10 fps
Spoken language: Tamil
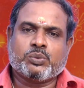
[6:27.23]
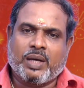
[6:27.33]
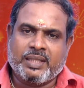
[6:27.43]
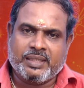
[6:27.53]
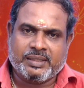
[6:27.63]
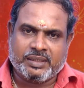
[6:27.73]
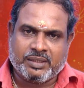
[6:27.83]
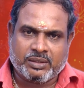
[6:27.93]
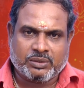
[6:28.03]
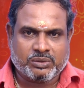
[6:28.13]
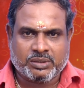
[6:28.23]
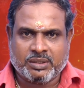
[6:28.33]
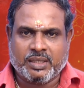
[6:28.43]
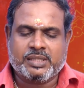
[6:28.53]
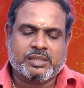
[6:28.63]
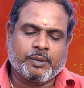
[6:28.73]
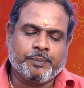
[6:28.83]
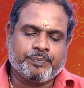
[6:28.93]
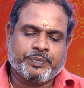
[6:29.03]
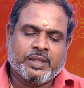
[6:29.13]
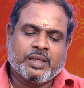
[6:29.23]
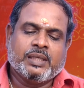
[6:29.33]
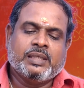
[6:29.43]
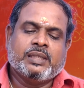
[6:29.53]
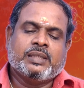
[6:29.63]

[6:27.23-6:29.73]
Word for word: பின்னாடி சுவாதி நட்சத்திரத்துக்கும் சந்திராஷ்டமம்